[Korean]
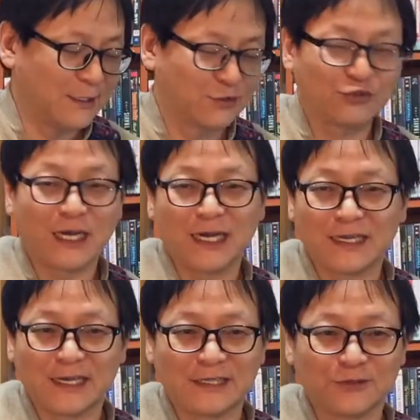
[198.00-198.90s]
추가가
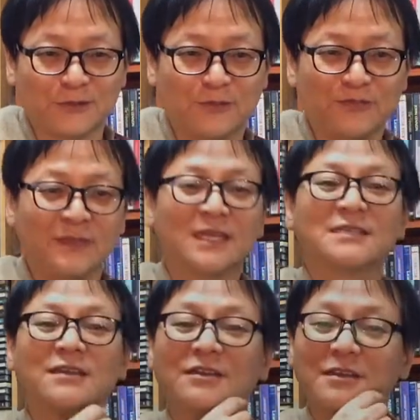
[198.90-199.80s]
돼가지고
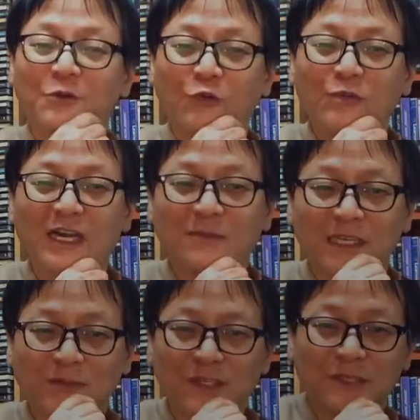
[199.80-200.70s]
저희도 공부하기만
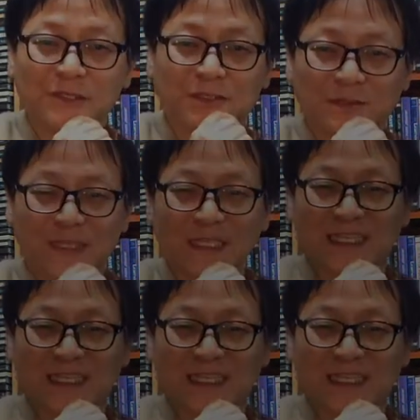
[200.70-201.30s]
힘들어졌습니다.